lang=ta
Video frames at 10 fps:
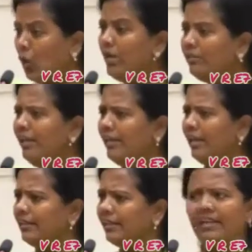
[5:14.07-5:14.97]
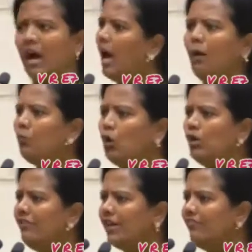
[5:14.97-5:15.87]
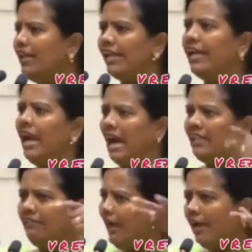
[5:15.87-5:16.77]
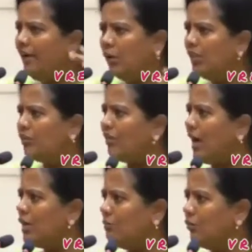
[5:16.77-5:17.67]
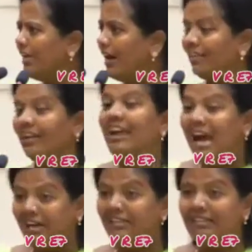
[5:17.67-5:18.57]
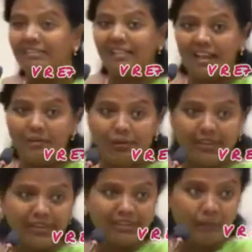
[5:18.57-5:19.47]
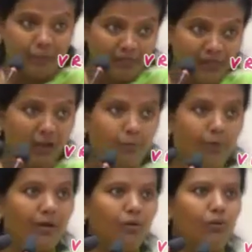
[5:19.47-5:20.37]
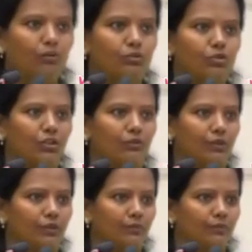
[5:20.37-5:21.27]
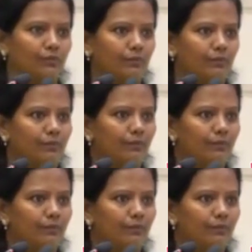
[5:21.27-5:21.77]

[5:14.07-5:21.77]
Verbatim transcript: நமக்கு கொடுத்திருக்கிறது நாம் கொண்டு வரவில்லை அதை விலை கொடுத்து வாங்க முடியாது அடுத்த தலைமுறைக்கு அதை பாதுகாப்பாக கொடுத்து செல்ல வேண்டும்